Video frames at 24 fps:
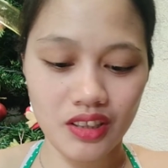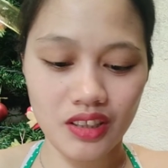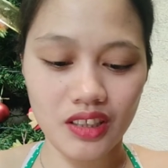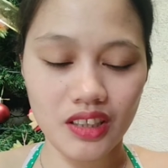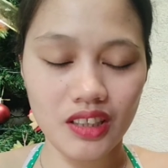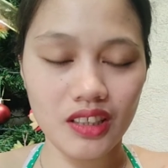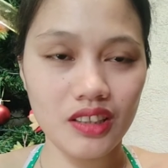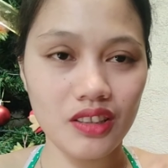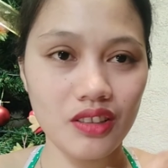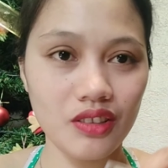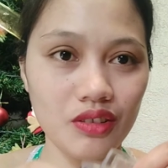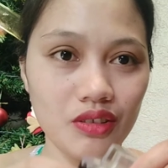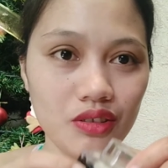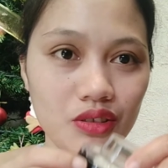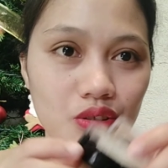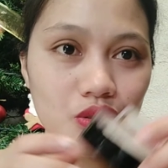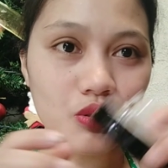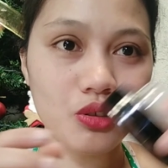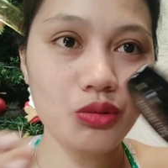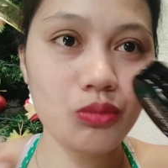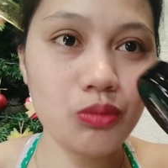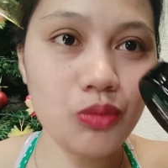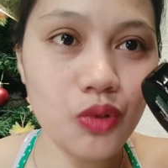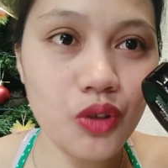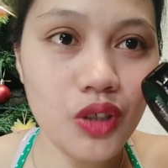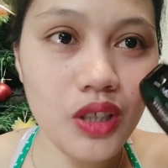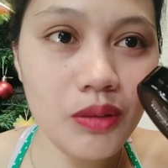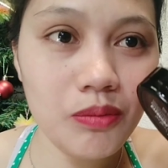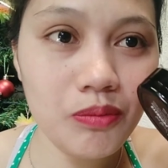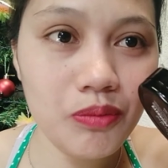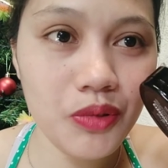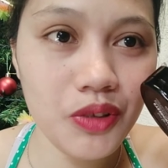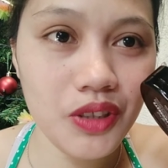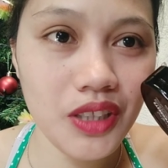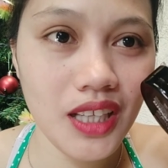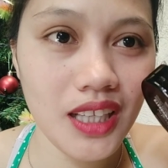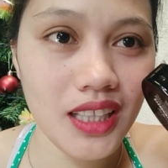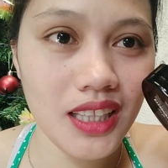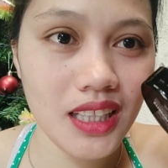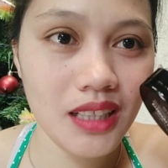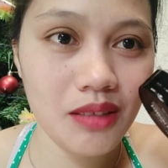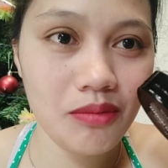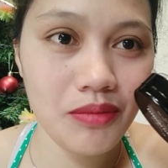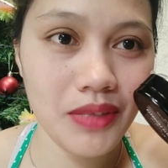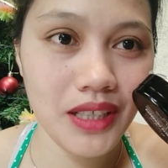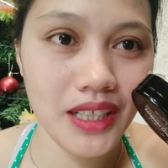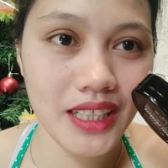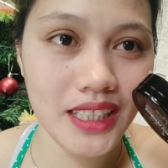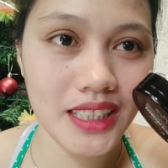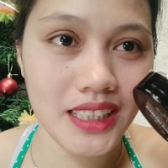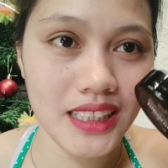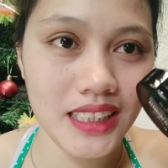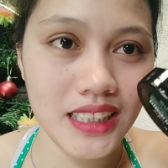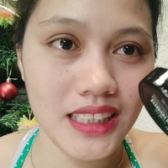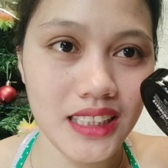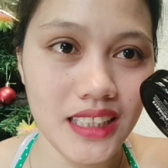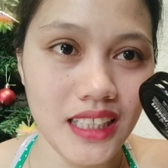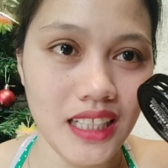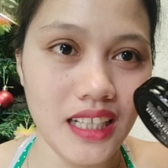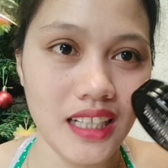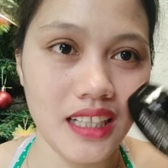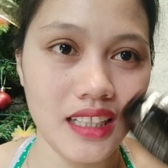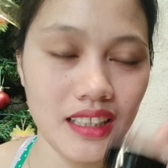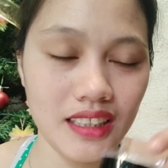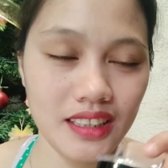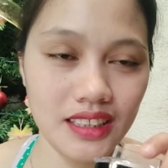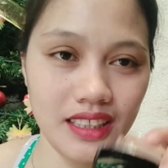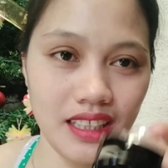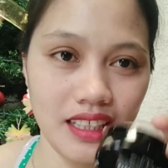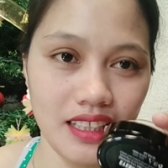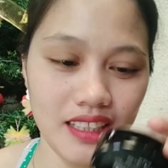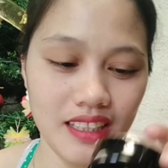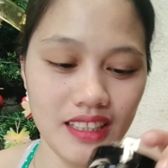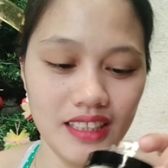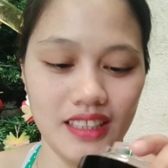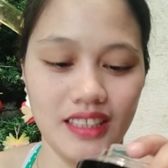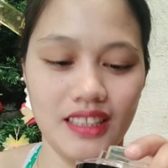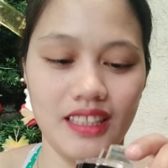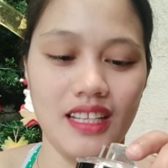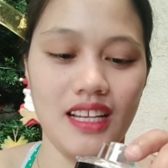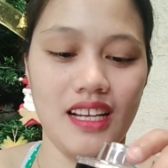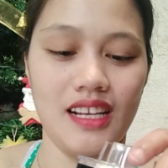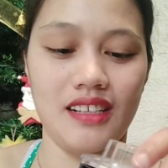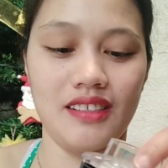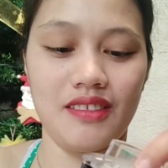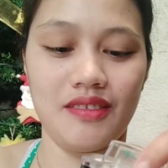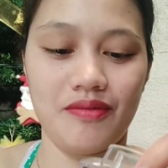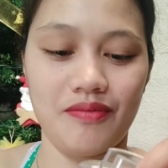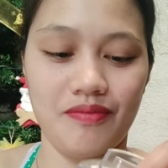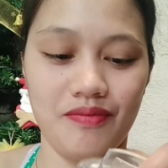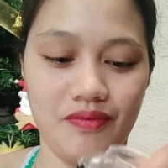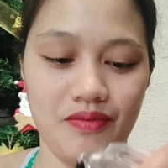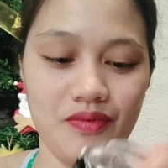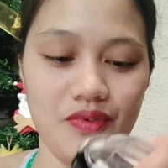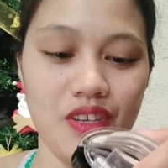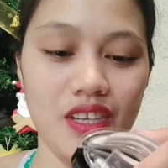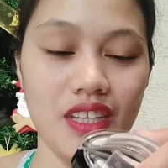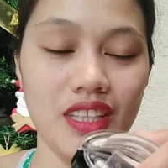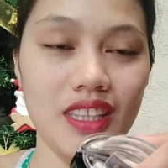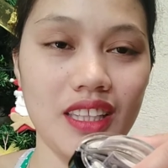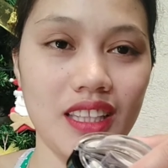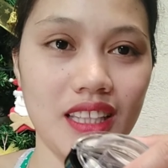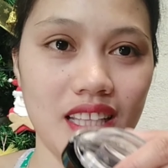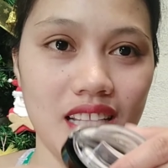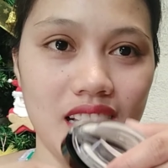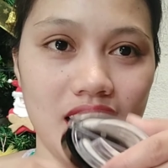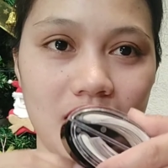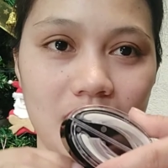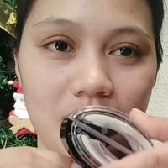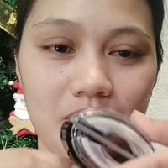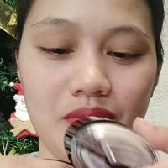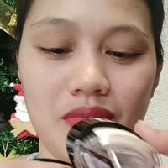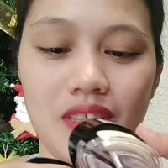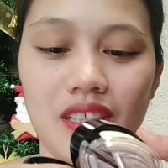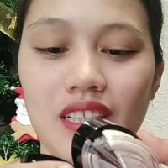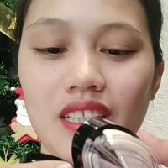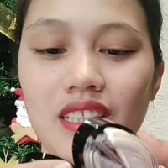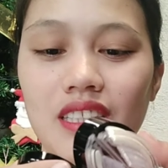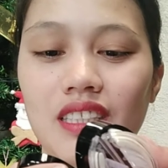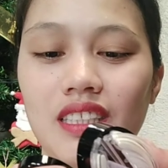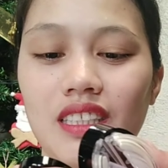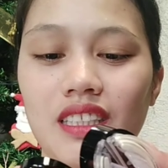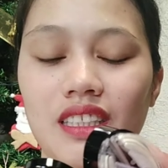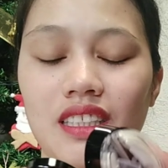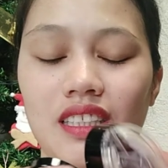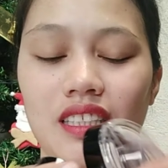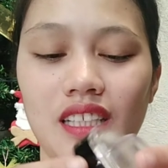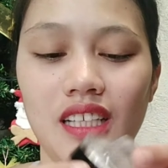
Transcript: ito susubukan po natin mga sis ha saglit lang wait lang mga sis